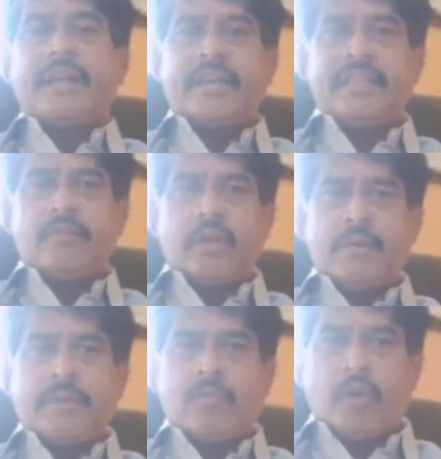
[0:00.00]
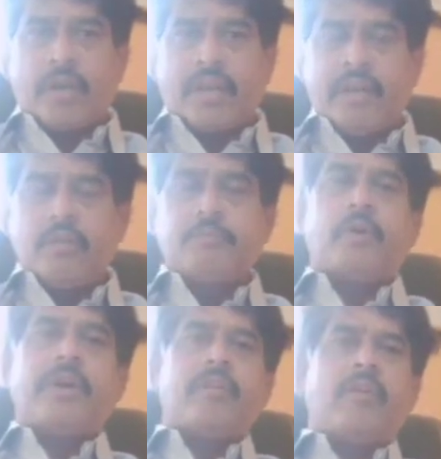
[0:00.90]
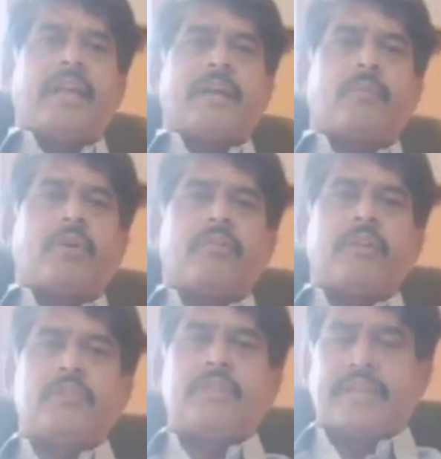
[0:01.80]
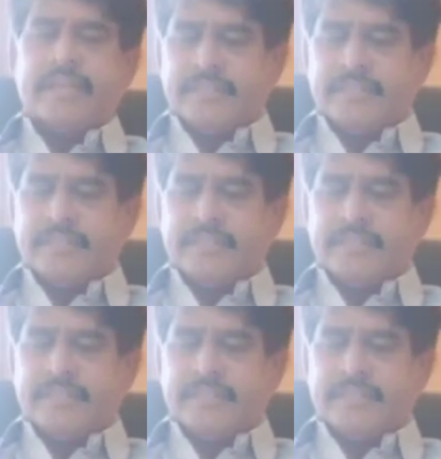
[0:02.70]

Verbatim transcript: కానీ దీనివల్ల మన వాటర్ లెవెల్స్ బాడీలో లేకపోవడం లేదంటే